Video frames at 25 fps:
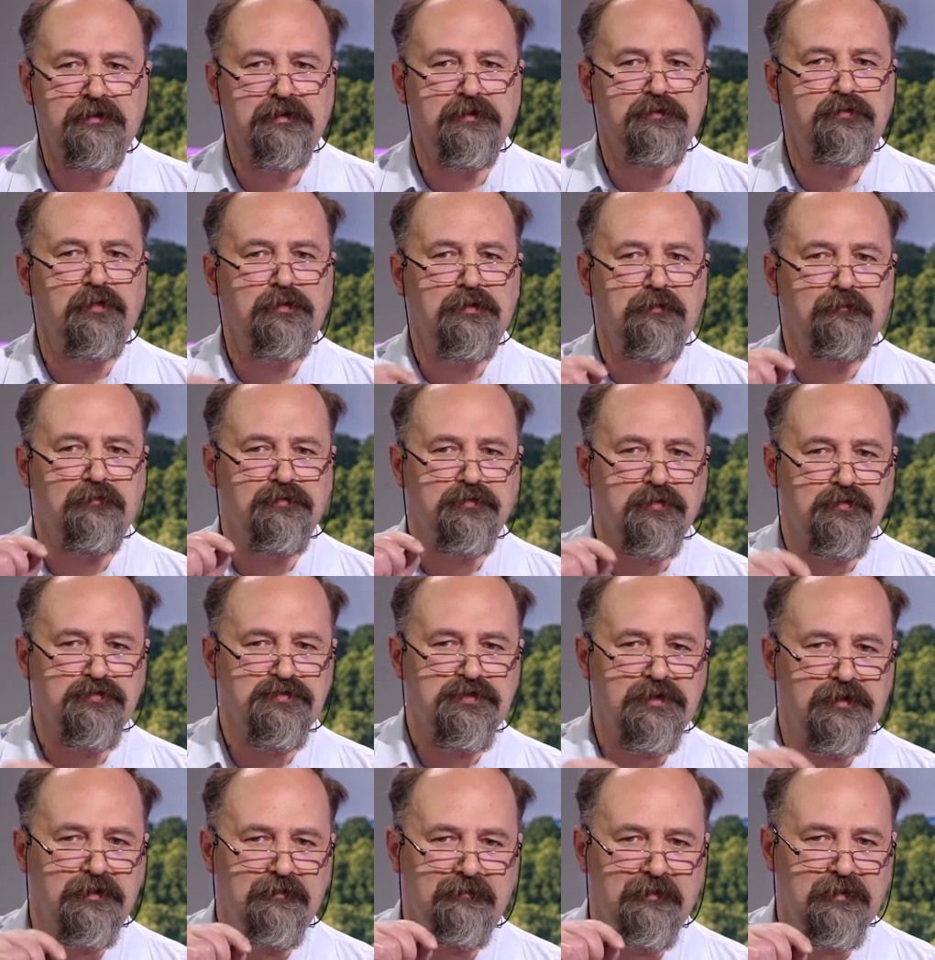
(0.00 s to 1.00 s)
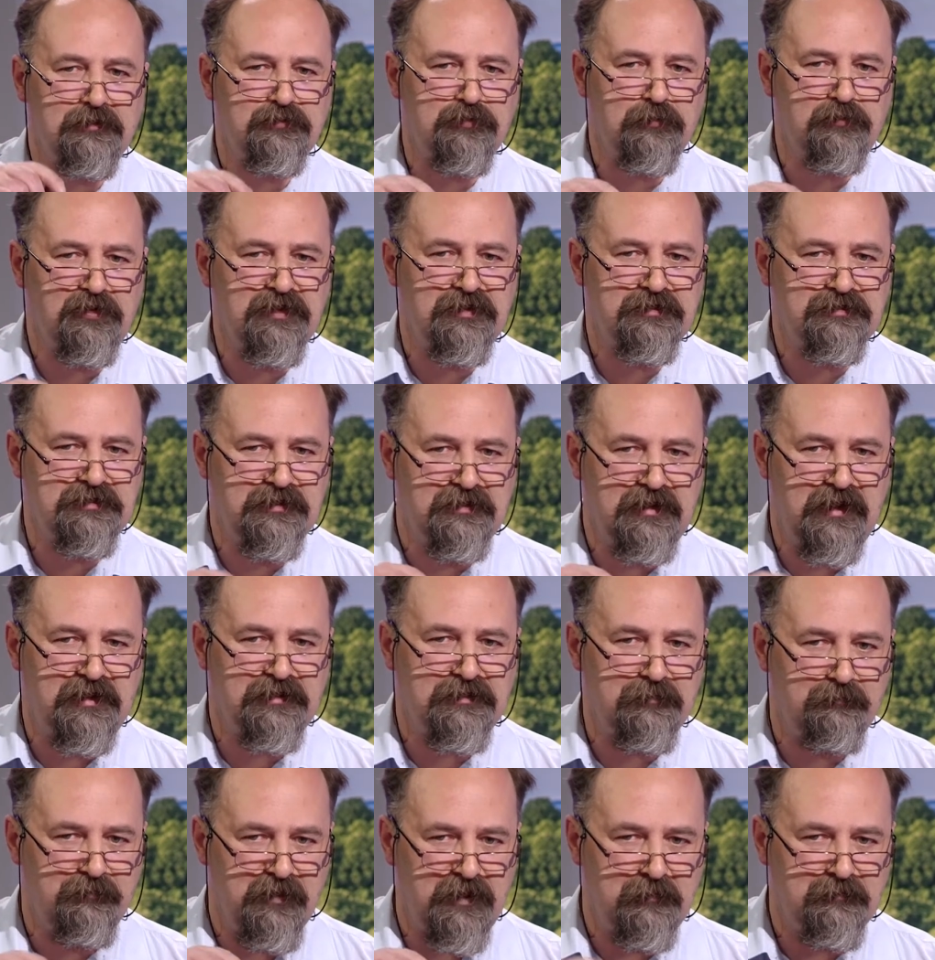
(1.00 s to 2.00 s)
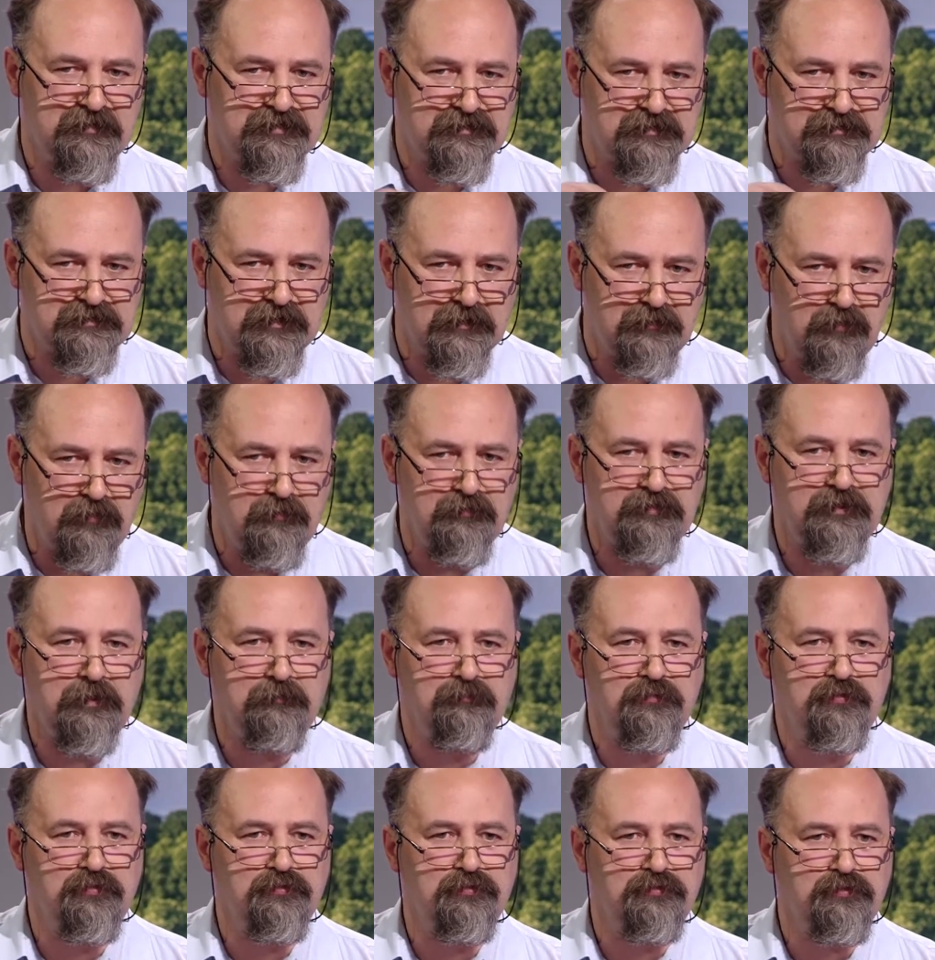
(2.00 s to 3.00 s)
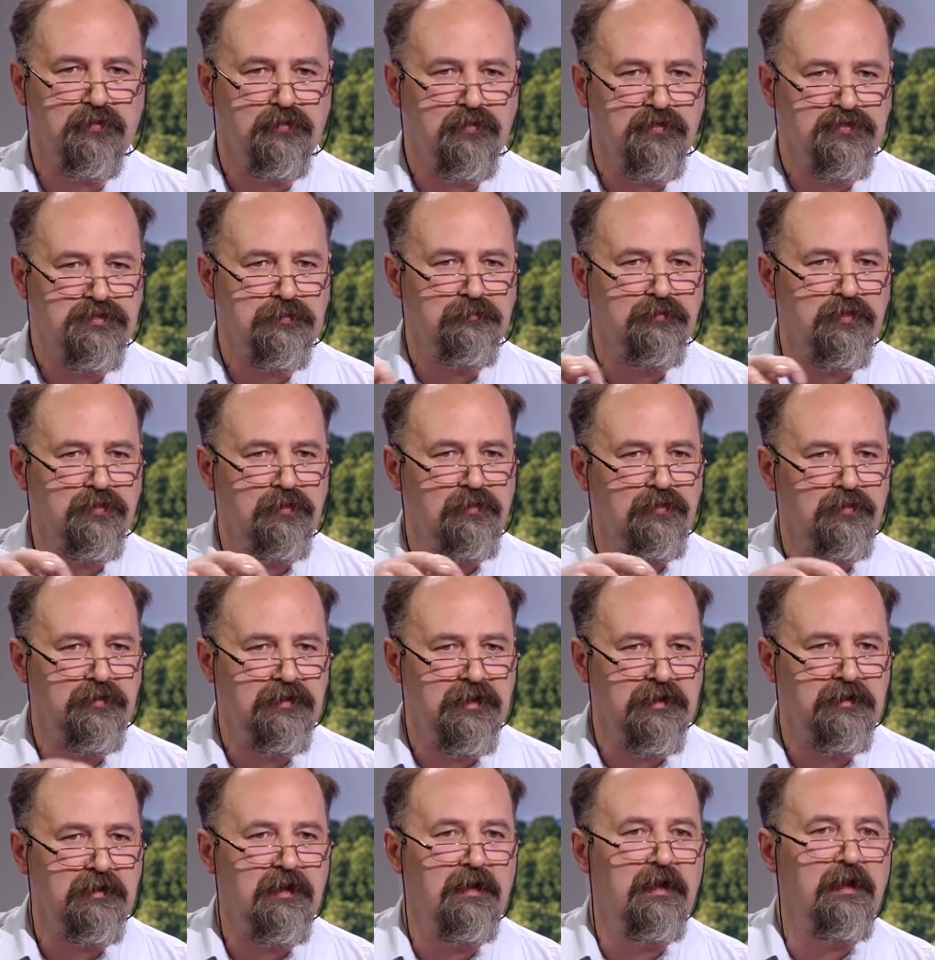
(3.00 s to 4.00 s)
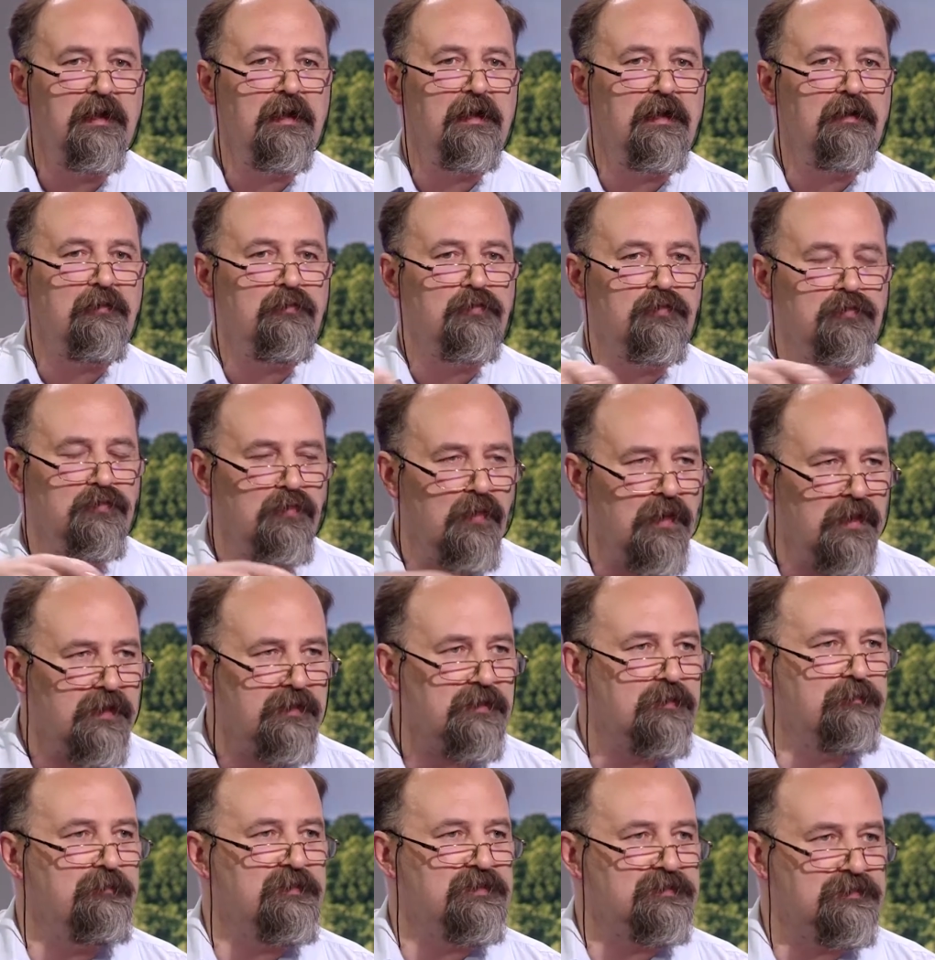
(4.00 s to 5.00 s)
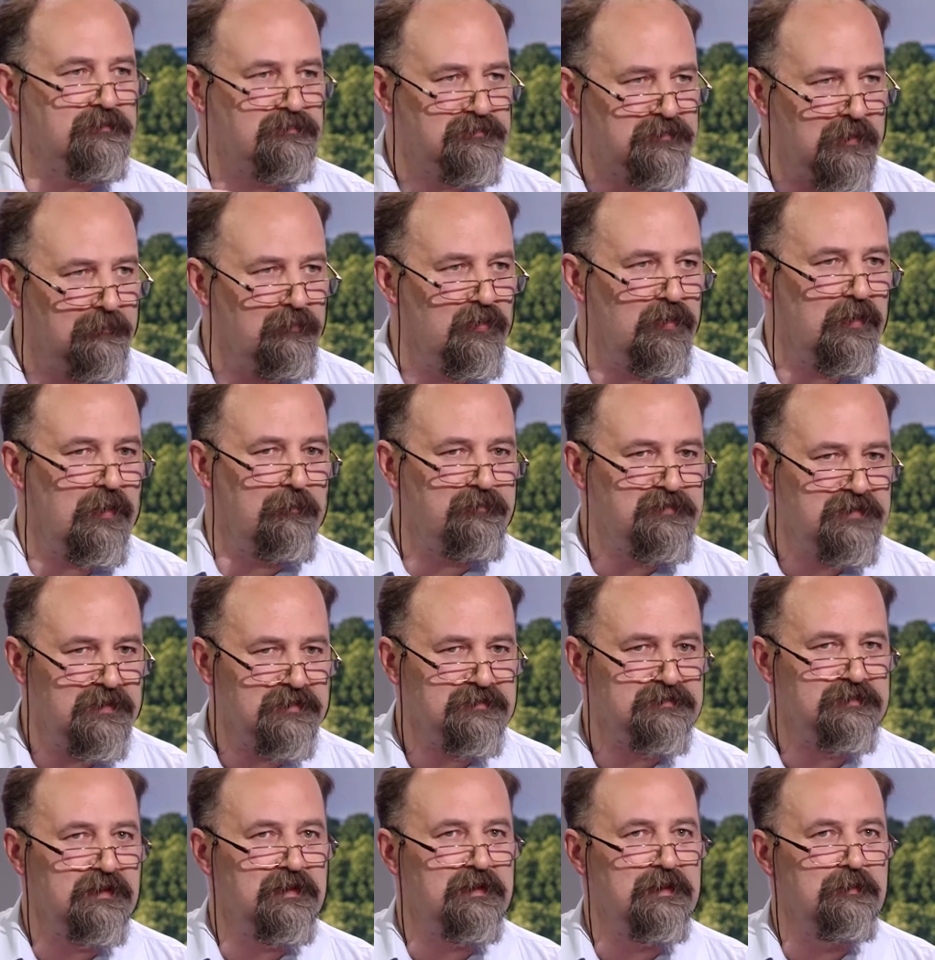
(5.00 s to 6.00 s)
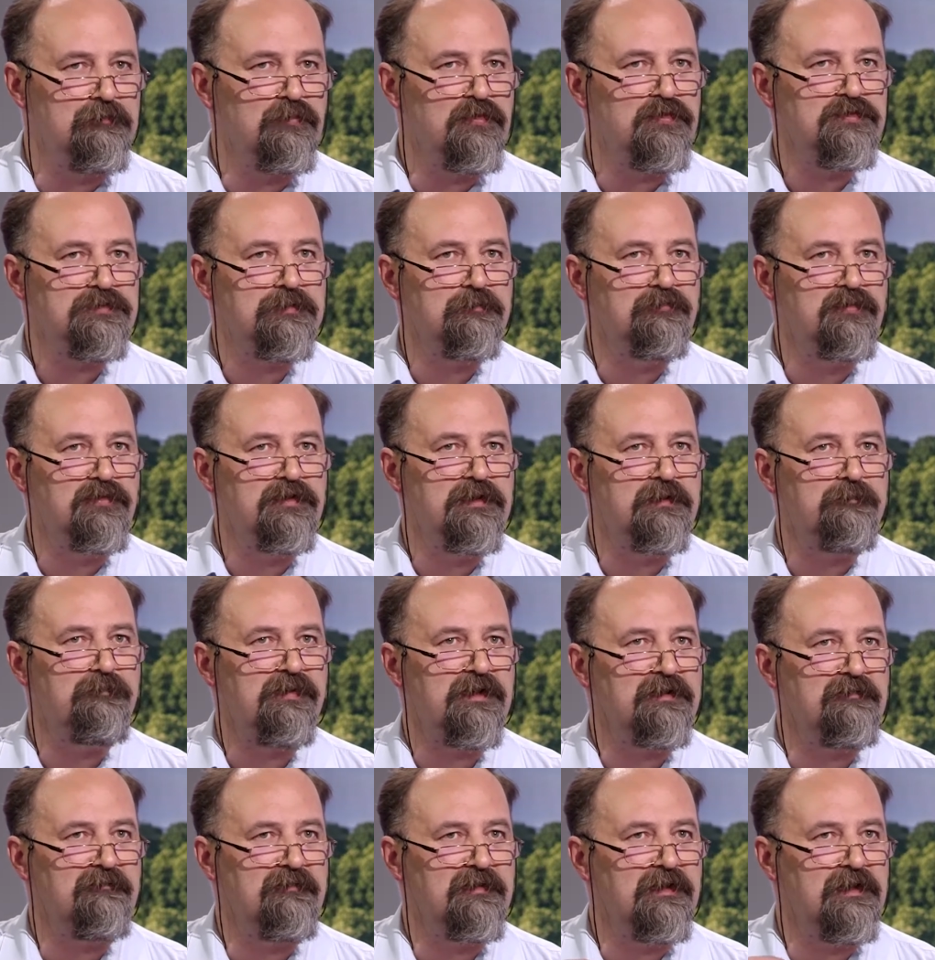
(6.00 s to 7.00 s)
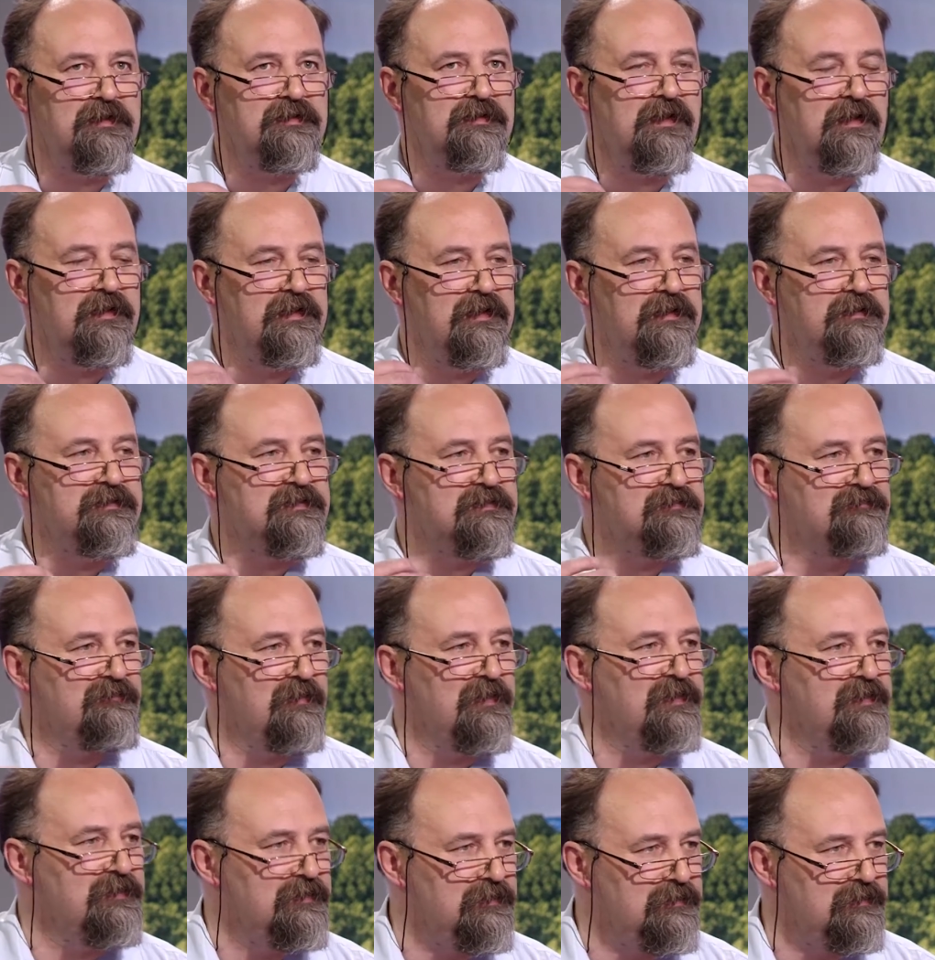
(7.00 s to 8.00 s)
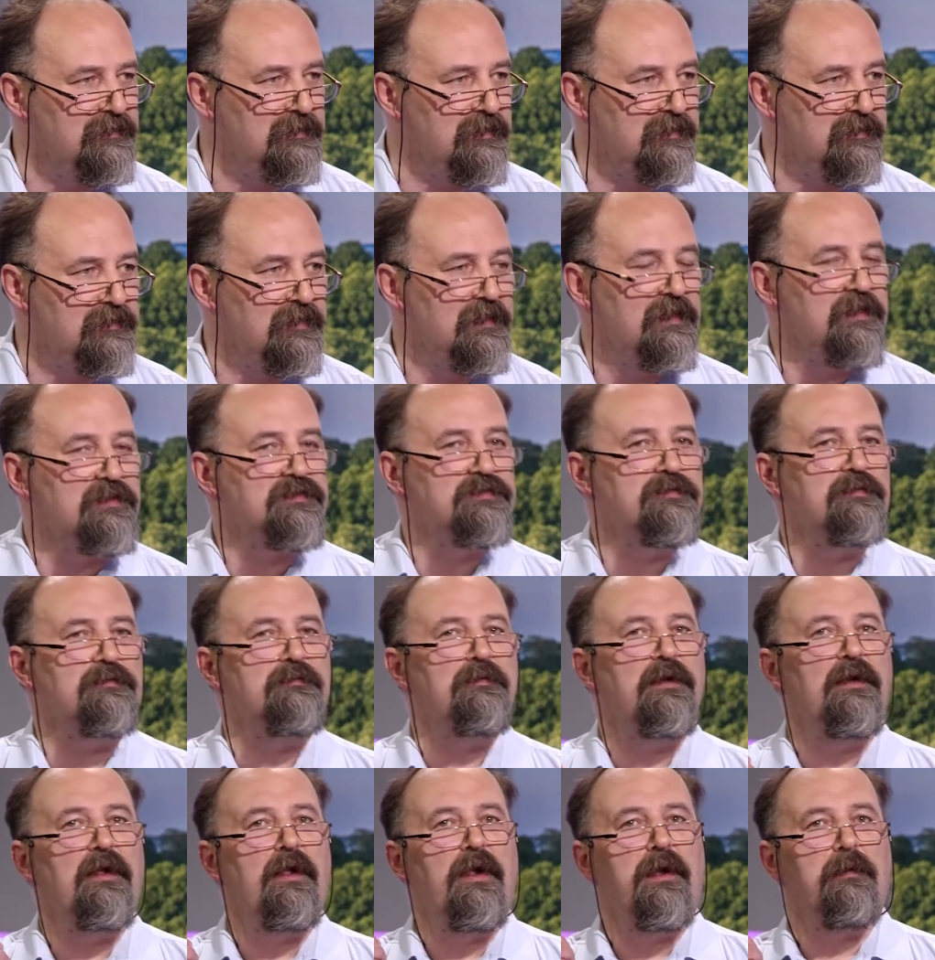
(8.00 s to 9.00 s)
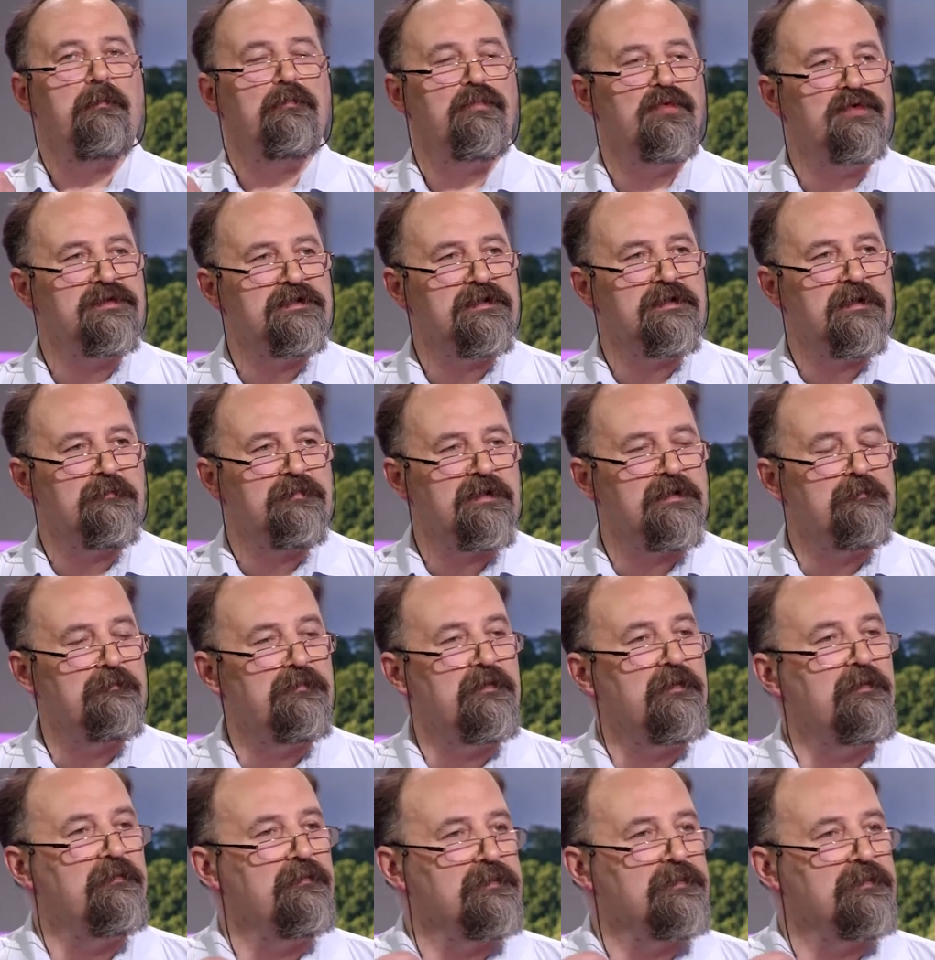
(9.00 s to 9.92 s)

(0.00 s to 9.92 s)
не только вот тот человек, кто будет сидеть прямо за столом, там будут очень много людей в кулуарах между собой общаться, и можно будет продвигать какие-то свои идеи, что будьте добры,